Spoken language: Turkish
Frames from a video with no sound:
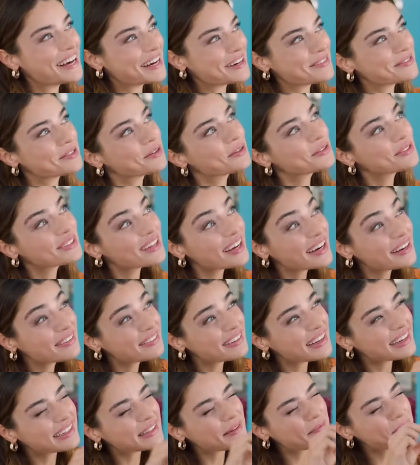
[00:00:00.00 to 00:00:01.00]
ama o
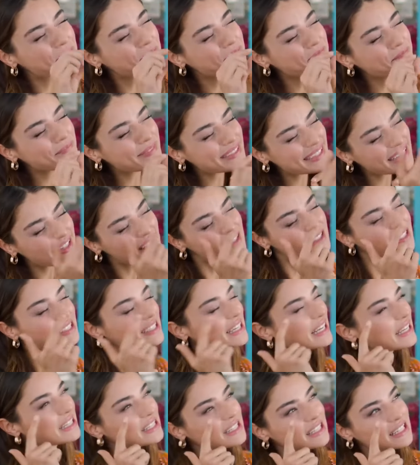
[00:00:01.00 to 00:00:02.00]
tarifler
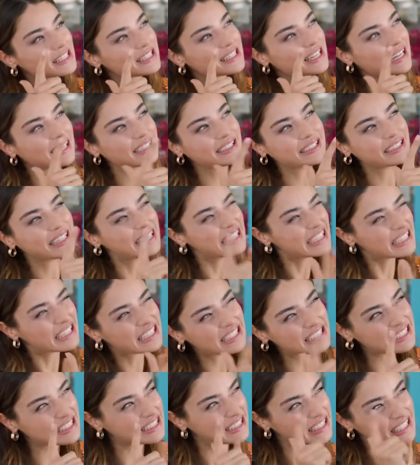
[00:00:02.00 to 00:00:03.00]
birazcık esnesen,
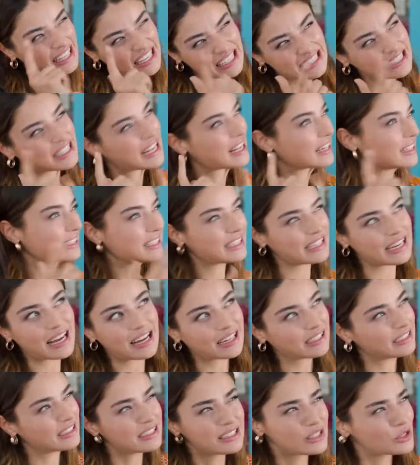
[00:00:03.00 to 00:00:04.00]
esnesen
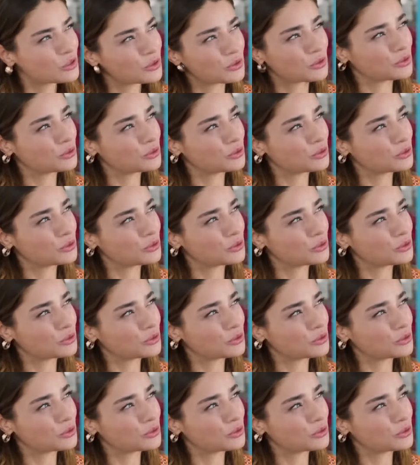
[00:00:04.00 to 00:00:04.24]
yani nasıl